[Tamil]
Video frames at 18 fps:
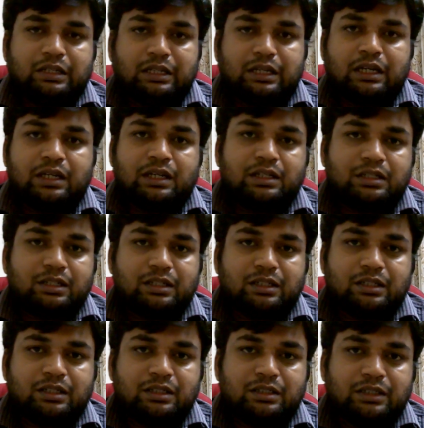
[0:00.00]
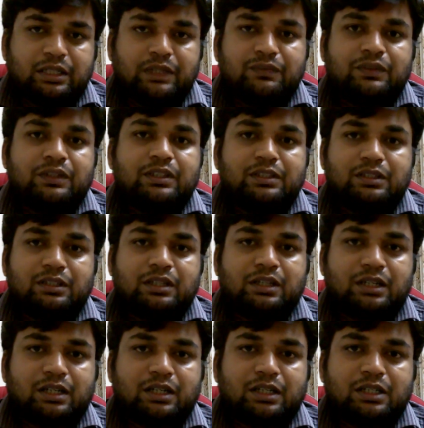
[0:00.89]
நான் என் வயது
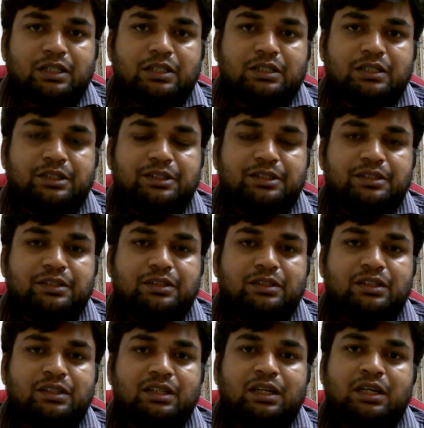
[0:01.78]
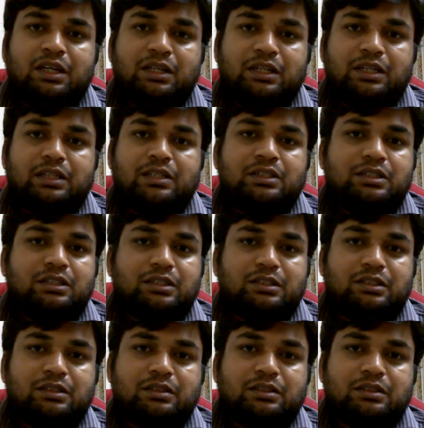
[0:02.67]
காரணமாக எனக்கு